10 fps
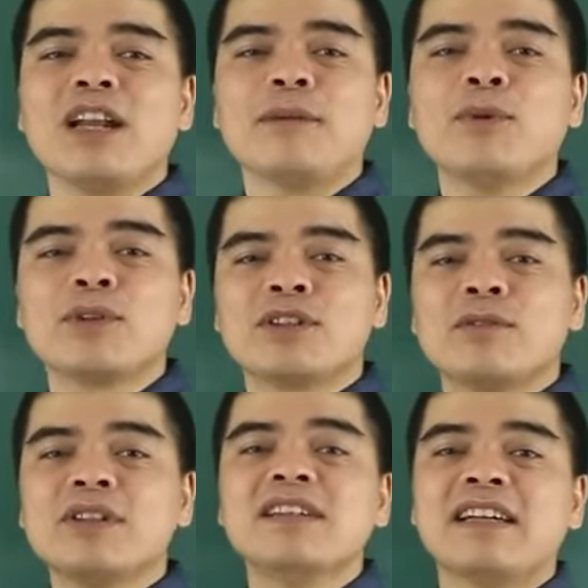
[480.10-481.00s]
là một trong
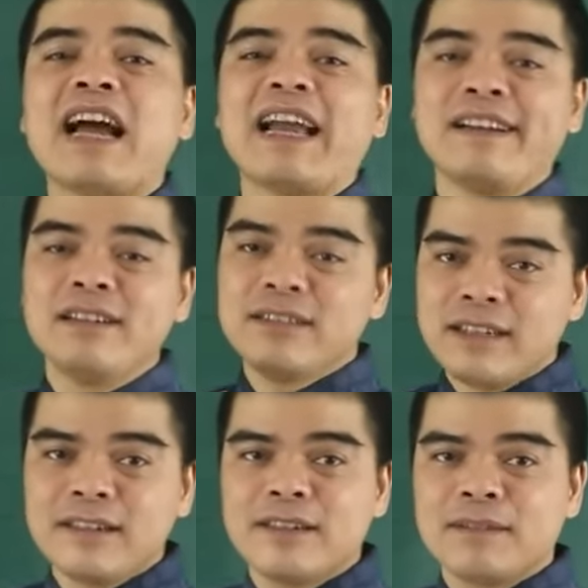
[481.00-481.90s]
những người hài hước
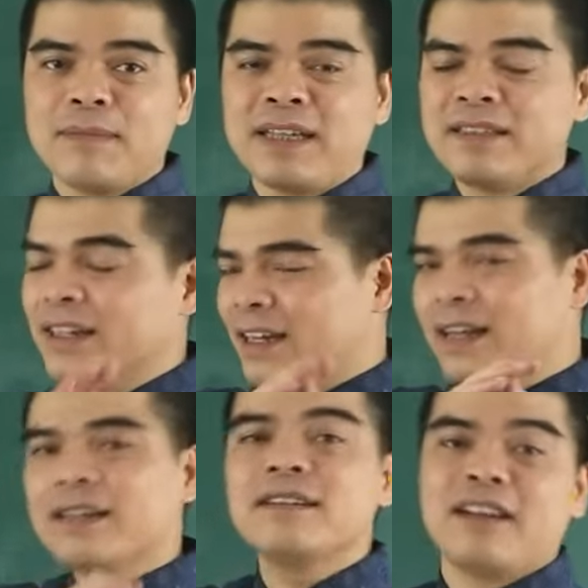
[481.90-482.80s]
nhất mà những người
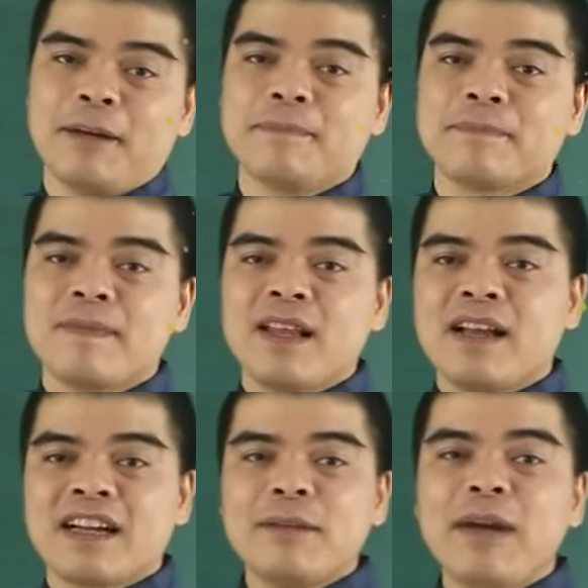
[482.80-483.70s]
khác đã từng gặp
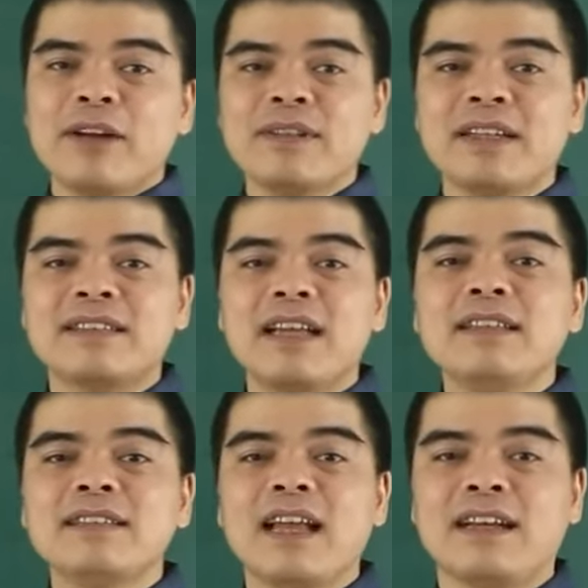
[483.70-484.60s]
các bạn có thể dễ
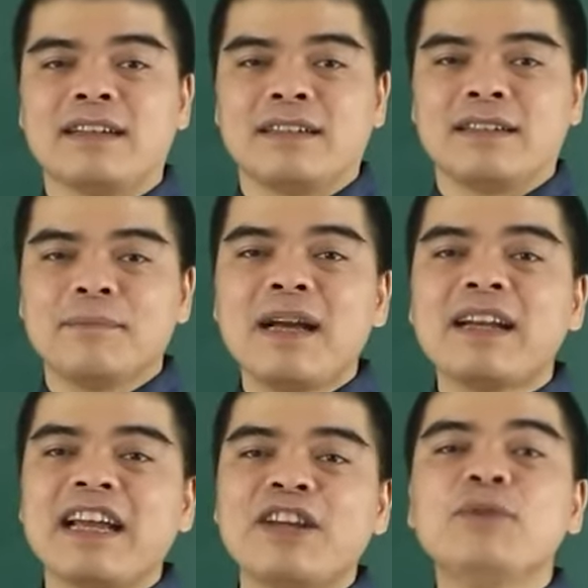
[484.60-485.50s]
dàng mang
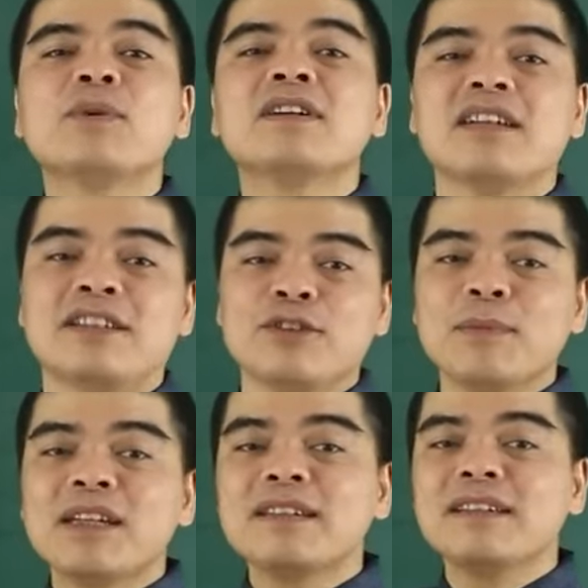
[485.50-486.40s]
lại cái nụ cười cho
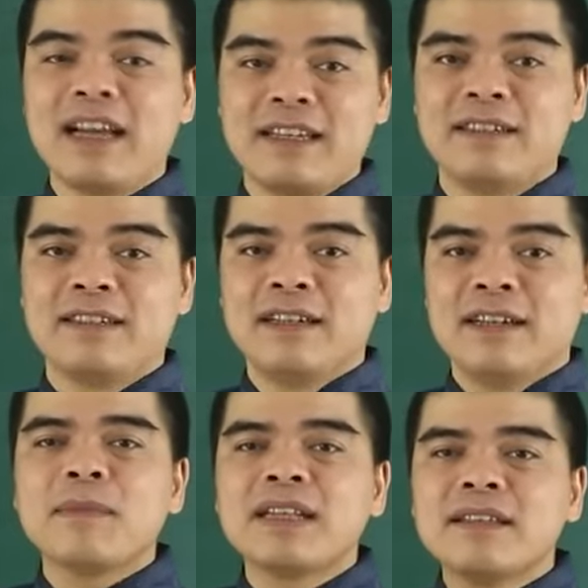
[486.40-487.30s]
bất cứ ai
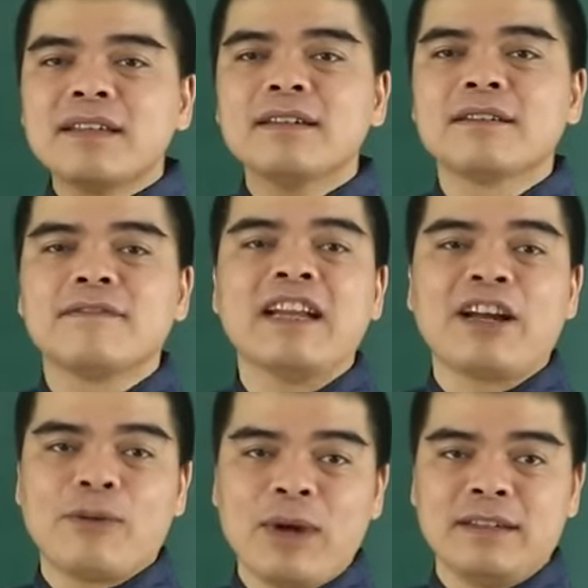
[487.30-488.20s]
bạn tích cực và
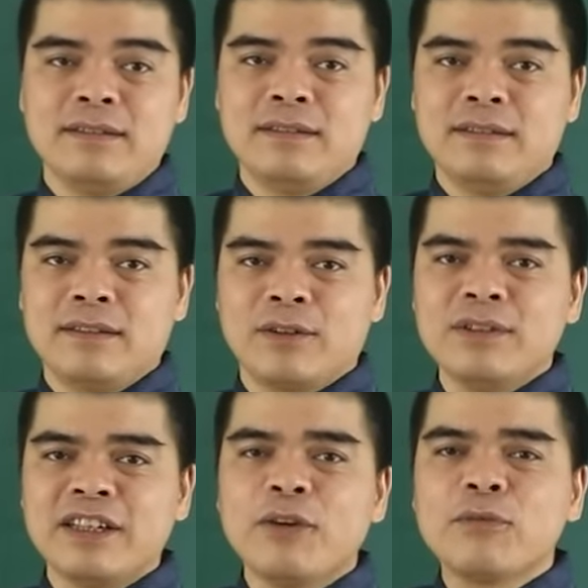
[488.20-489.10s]
lạc quan có
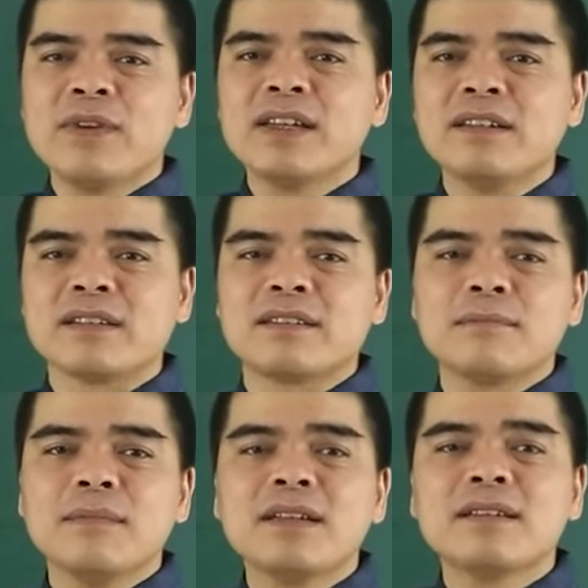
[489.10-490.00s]
thể động viên được
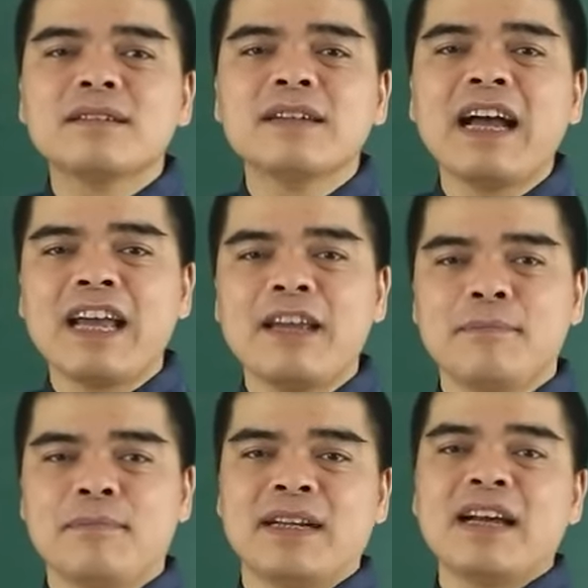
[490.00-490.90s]
bất cứ ai
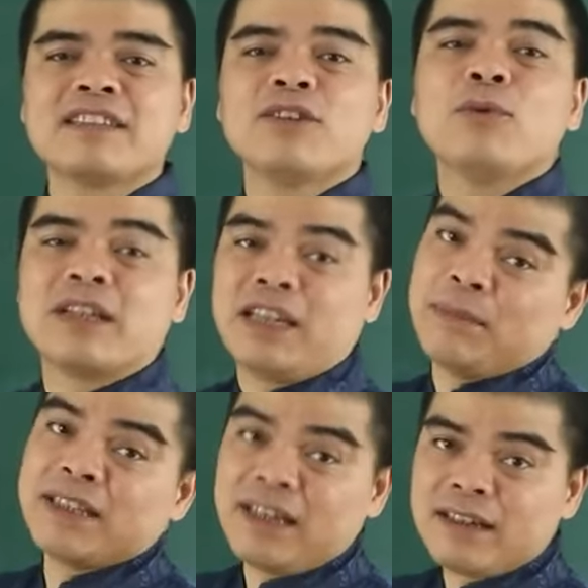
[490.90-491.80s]
mà đang trong hoàn
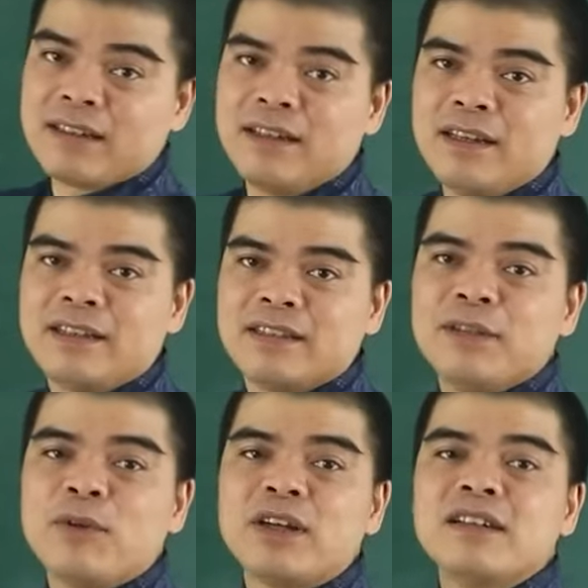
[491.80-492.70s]
cảnh bế tắc
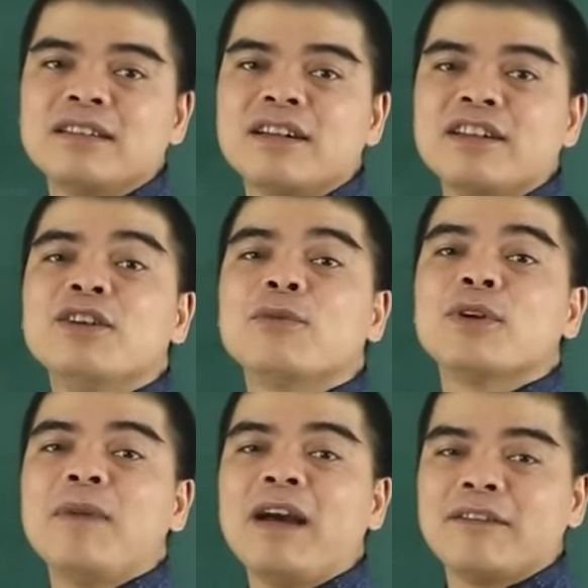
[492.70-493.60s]
thì mọi người thường yêu
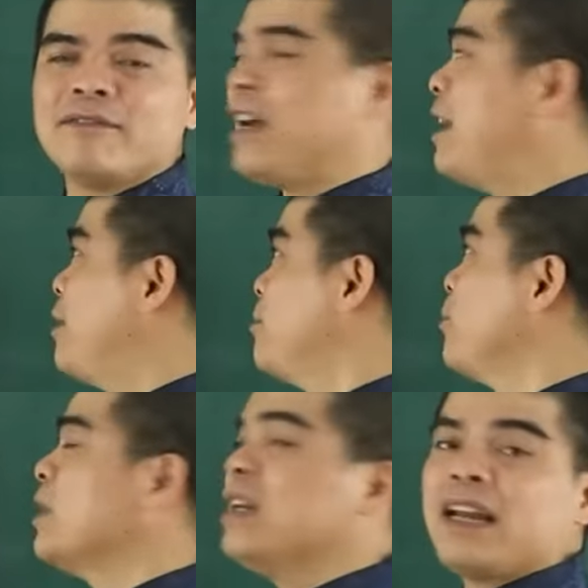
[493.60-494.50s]
quý bạn và
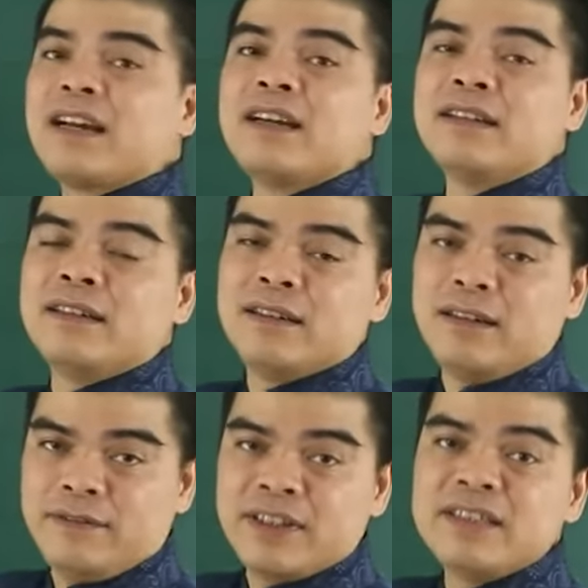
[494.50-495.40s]
muốn lại gần
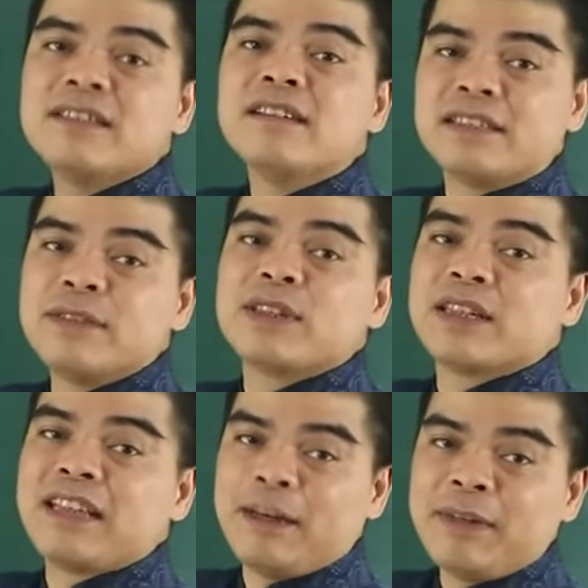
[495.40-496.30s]
với những người sinh vào
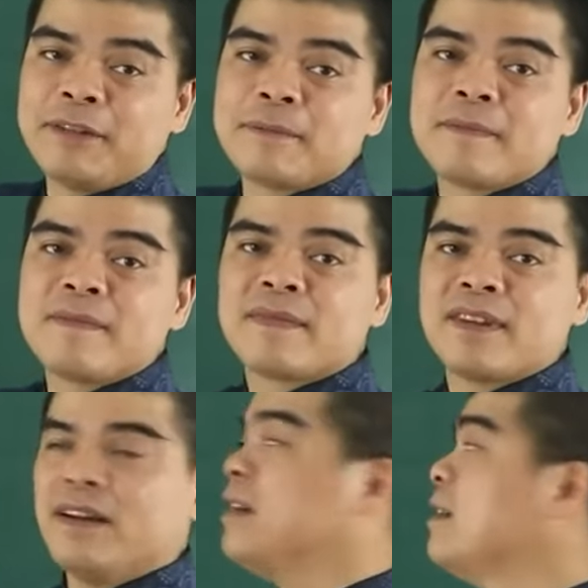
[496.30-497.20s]
tháng 8 này.
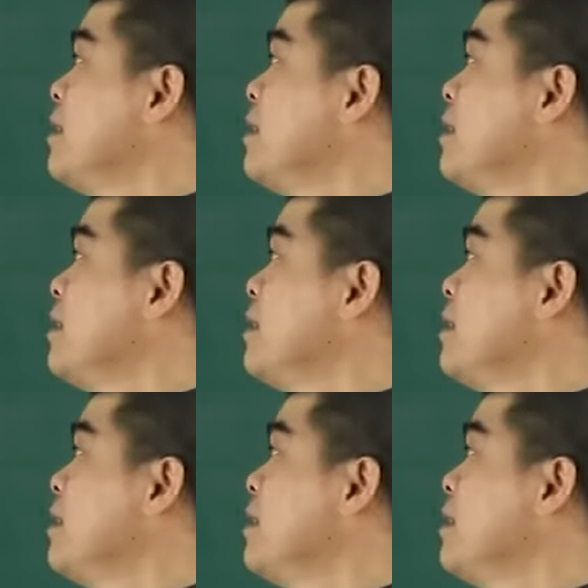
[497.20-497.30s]
Đó.